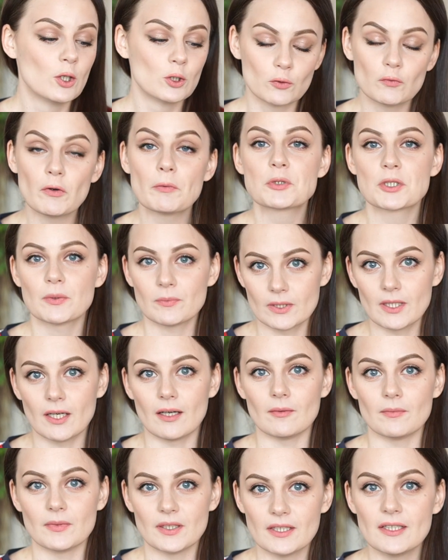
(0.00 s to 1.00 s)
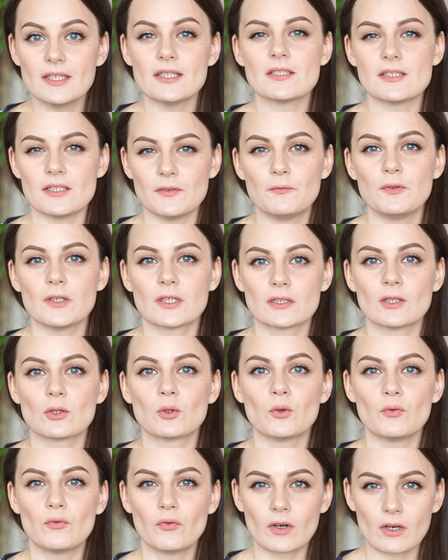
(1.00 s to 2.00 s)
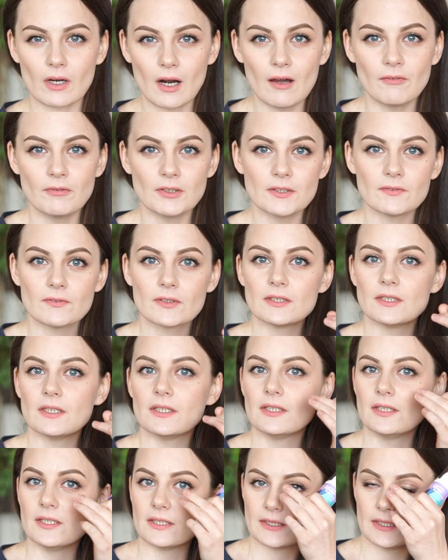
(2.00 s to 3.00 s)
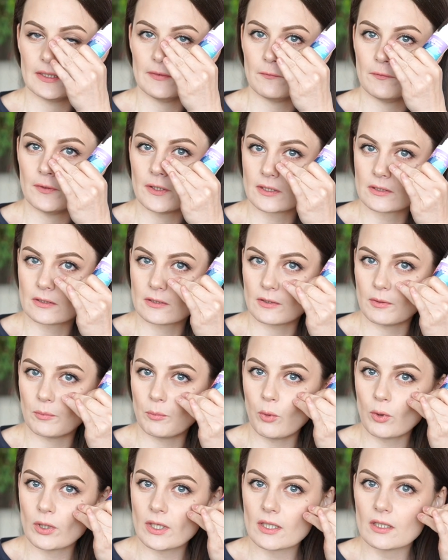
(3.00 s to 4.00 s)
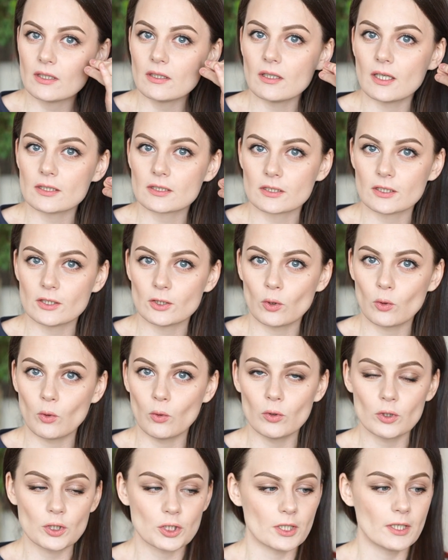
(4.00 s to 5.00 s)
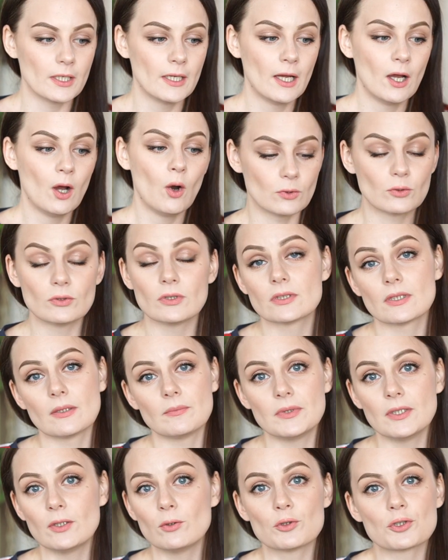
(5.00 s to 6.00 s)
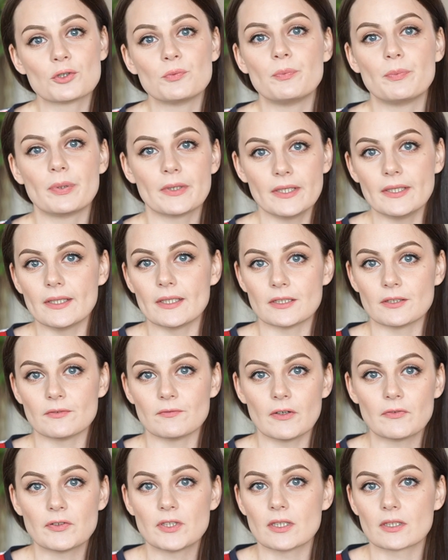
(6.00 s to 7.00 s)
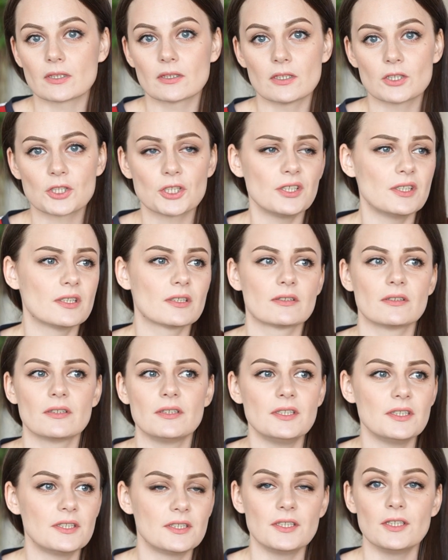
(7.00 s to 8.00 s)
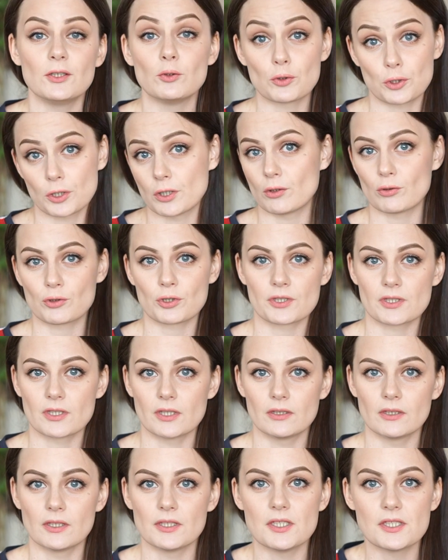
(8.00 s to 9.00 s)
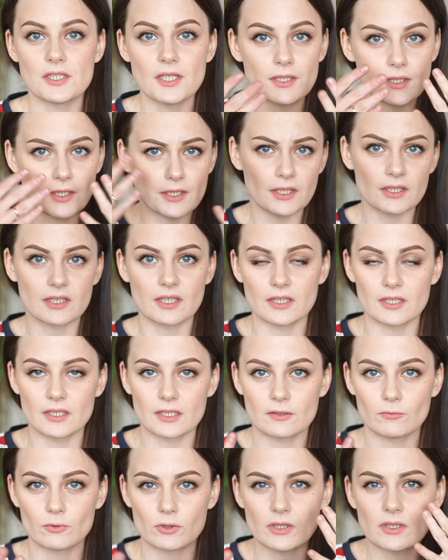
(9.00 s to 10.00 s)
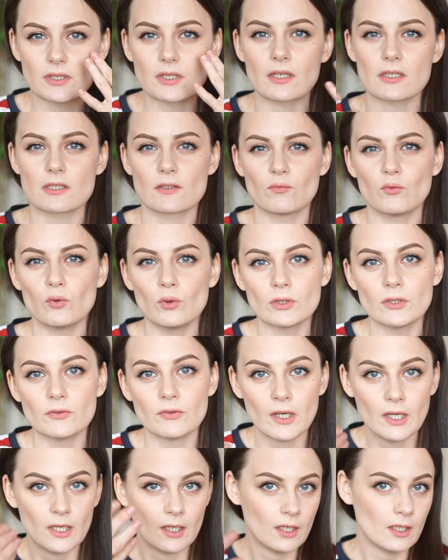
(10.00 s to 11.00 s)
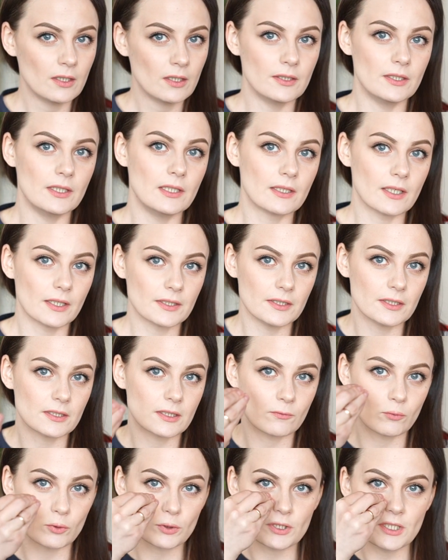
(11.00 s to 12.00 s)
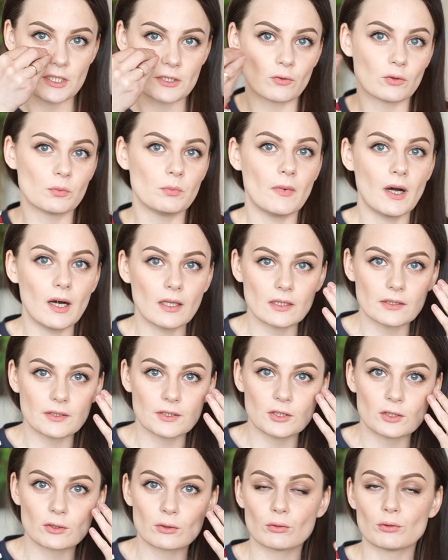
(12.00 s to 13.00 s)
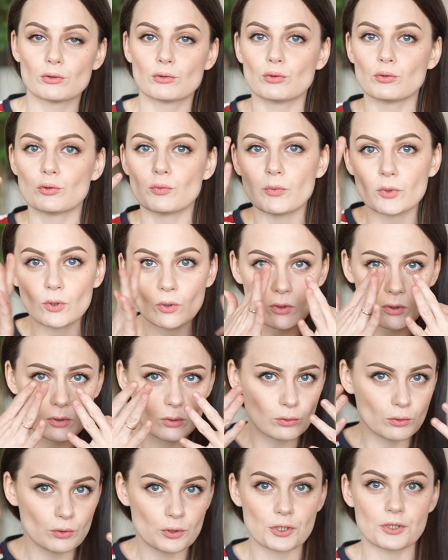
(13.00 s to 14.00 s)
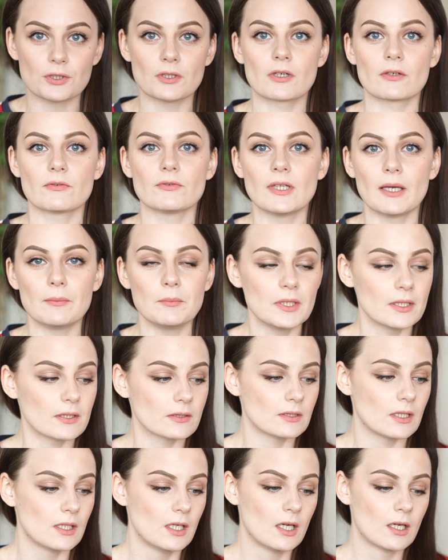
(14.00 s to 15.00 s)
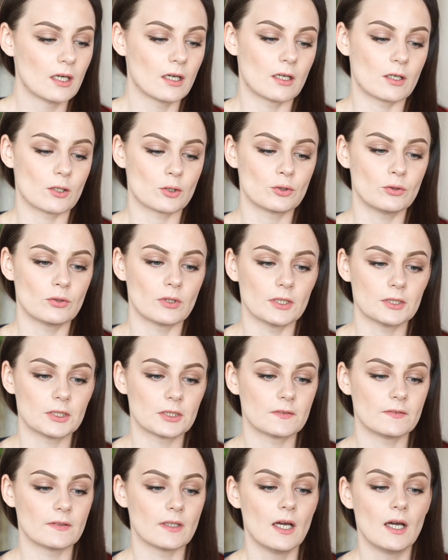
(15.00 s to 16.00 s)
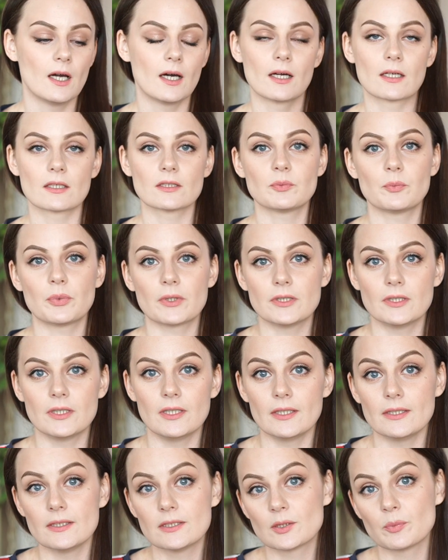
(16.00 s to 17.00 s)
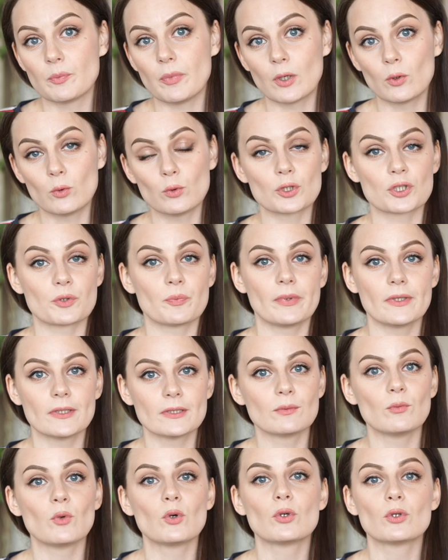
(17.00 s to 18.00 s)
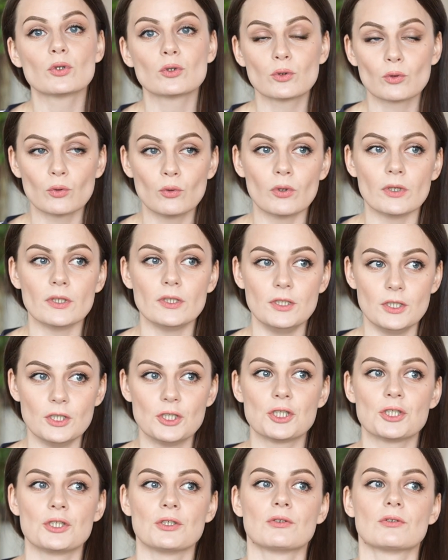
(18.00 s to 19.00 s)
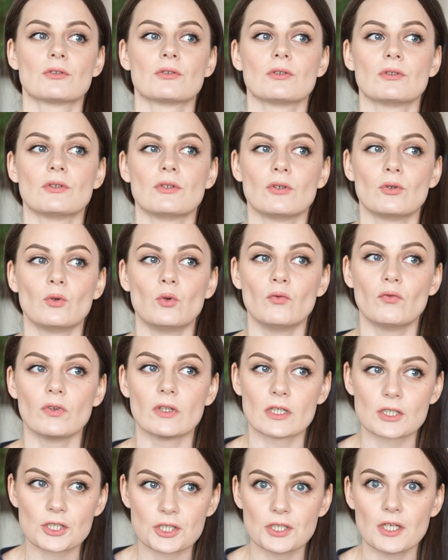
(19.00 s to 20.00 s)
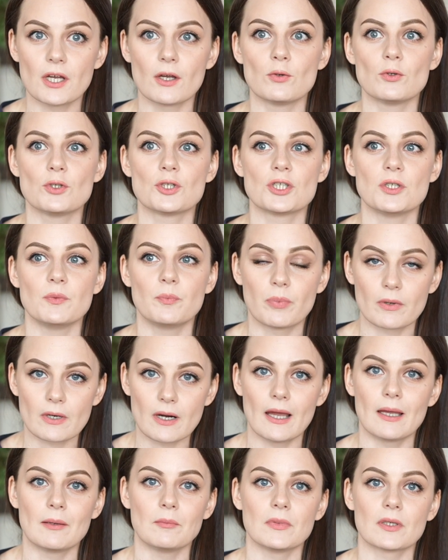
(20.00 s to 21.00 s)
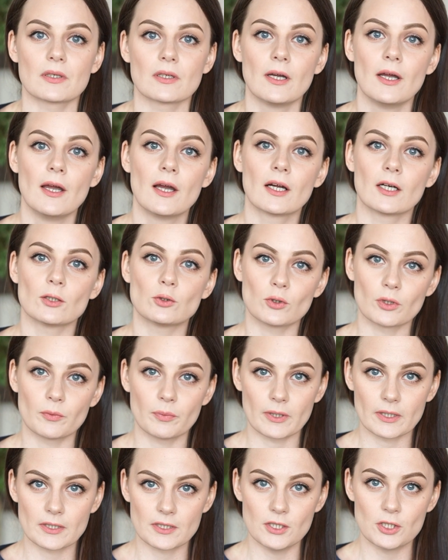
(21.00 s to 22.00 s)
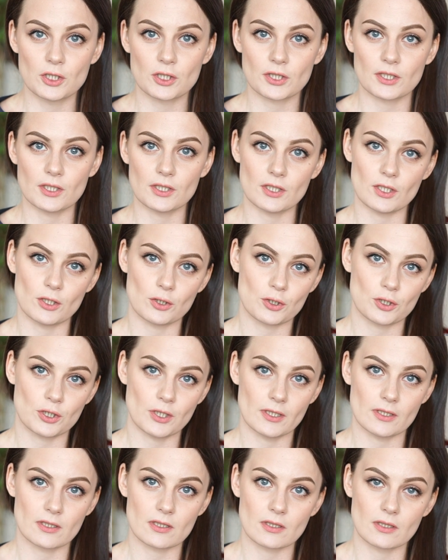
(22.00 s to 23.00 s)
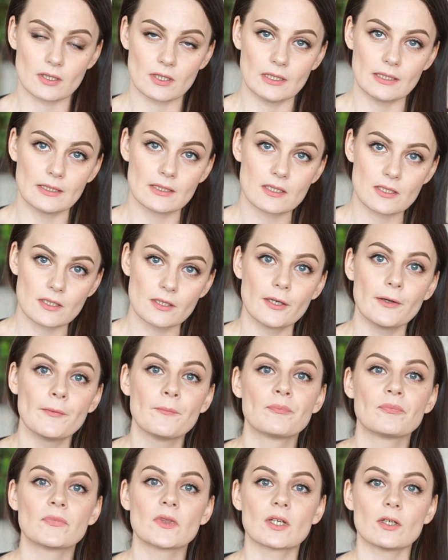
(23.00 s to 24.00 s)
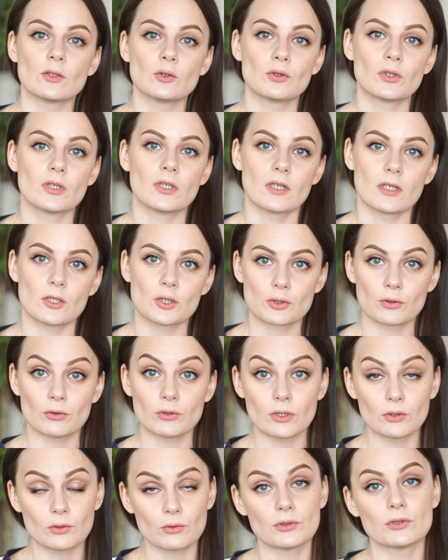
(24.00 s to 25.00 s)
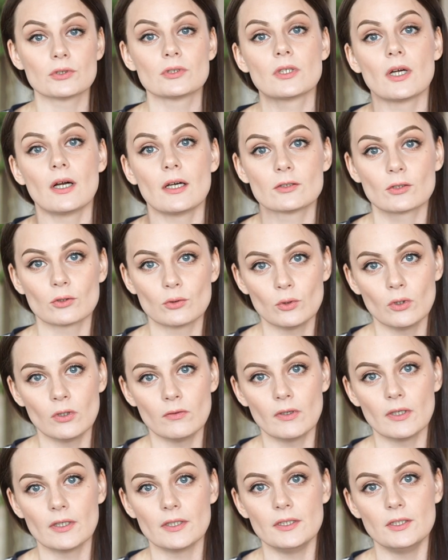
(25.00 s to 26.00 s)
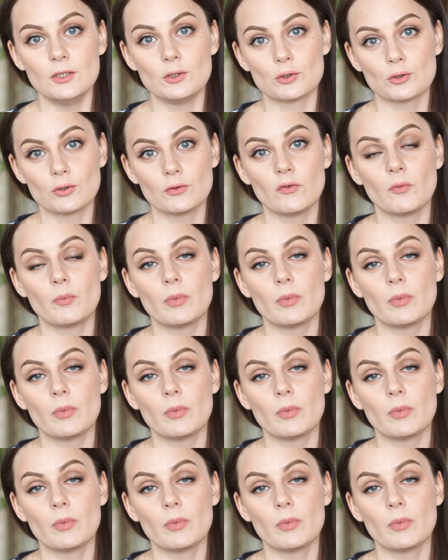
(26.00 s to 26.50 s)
Ну, в общем, да, есть эффект такой выравнивания, есть эффект э, более гладкой кожи. Он на самом деле очень приятен во всех отношениях. Нанесение очень хорошее, кстати, нанесение, нет каких-то, вот знаете, разводов или каких-то вот здесь вот мало нанеслось, тут много, он очень равномерно, хорошо, качественно Э, распределяется по коже. Поэтому кто ищет э, увлажняющий праймер, который практически не ощущается на лице, на который хорошо наносится основа и еще и